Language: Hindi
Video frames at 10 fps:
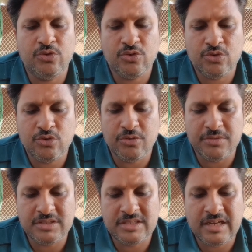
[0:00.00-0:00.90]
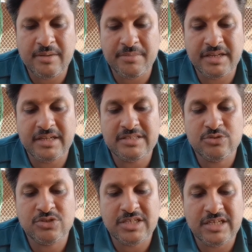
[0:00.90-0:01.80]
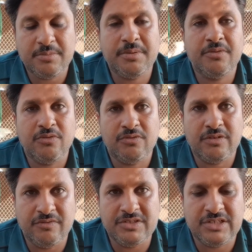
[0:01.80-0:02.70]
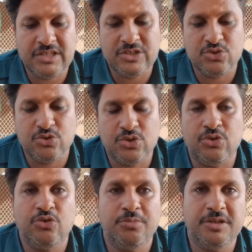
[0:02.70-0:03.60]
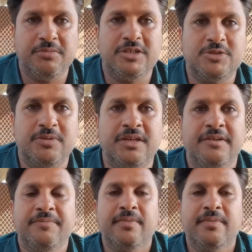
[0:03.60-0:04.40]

फॉलो करो अमृतसर आप मेरे ख्याल से उस चैनल पर भी विज़िट कर चुके हो उबैद बर्ड्स पर